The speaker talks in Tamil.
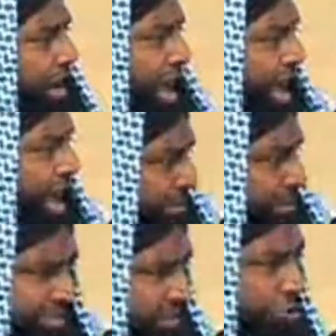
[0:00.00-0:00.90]
அல்ல
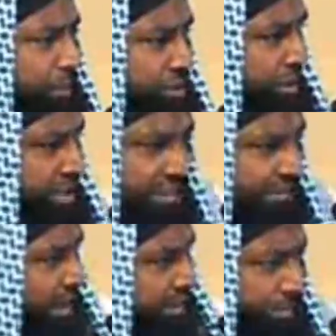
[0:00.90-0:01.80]
ஆசாபாசங்கள் உட்பட்டோ அவர்
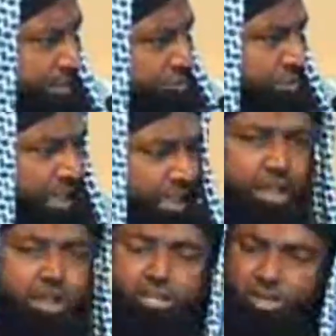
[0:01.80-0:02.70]
எந்த வார்த்தையும் பேசுவதில்லை
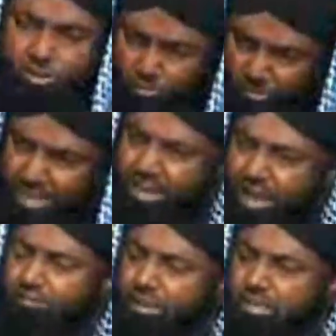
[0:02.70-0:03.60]
இன்ஹுவ
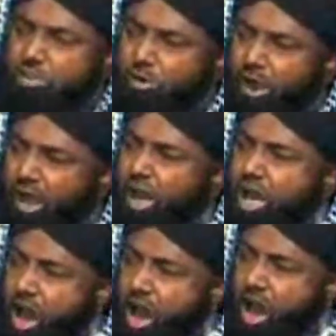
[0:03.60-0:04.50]
இல்லா வஹி யுஹா
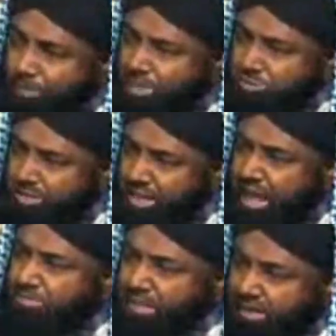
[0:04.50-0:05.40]
அவர்
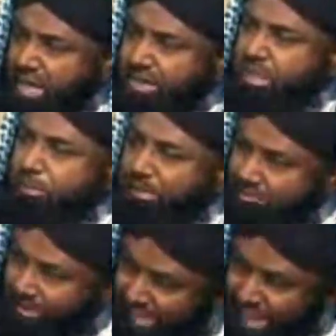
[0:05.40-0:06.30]
பேசுவதெல்லாம் தனக்கு
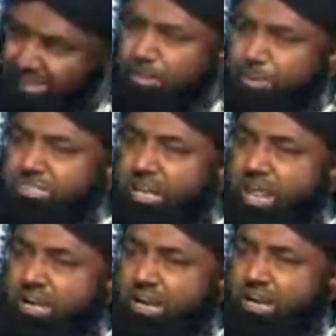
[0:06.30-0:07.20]
அறிவிக்கப்பட்ட வகையைத்தான்
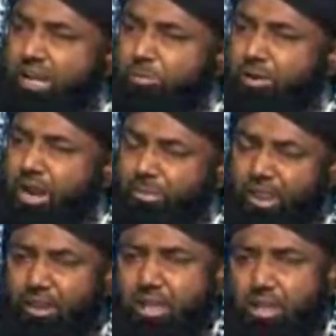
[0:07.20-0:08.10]
பேசுகிறார் என்று அல்லாஹ் ரபுல்
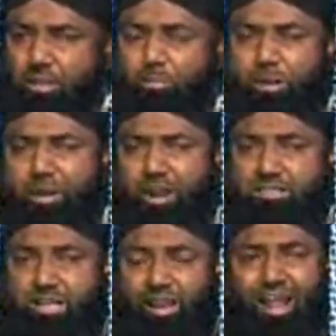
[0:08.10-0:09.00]
ஆலமீன் எம்பெருமானா
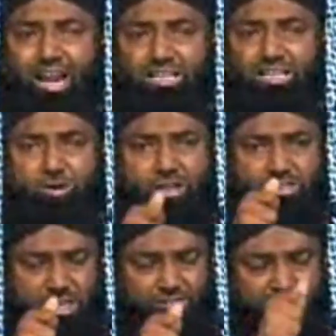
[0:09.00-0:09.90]
சல்லா அலிஸ்லாம்
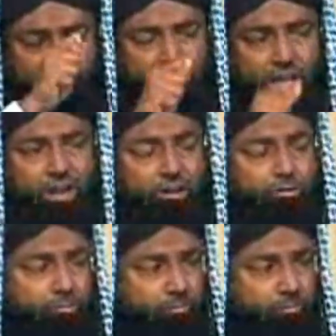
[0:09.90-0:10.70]
அவர்களுக்கு சர்டிஃபிகேட் கொடுத்தான்